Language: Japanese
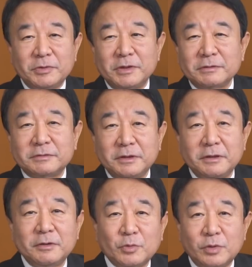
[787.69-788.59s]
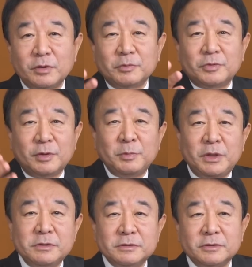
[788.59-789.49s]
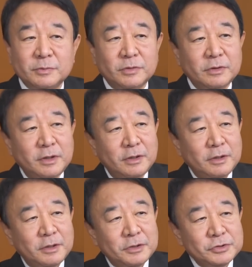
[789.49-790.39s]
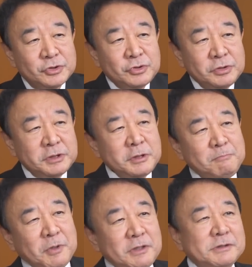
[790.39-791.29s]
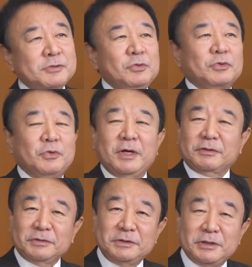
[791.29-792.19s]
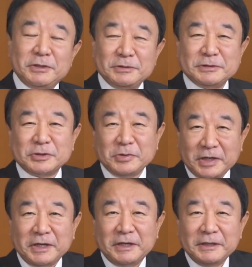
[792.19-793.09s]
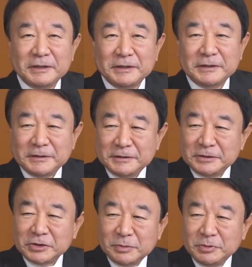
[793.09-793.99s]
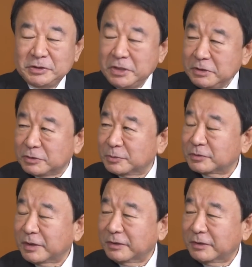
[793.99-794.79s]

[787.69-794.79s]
はなくてこれこれは皆さんでも習近平思想とはと言える人は多分いないと思うんだ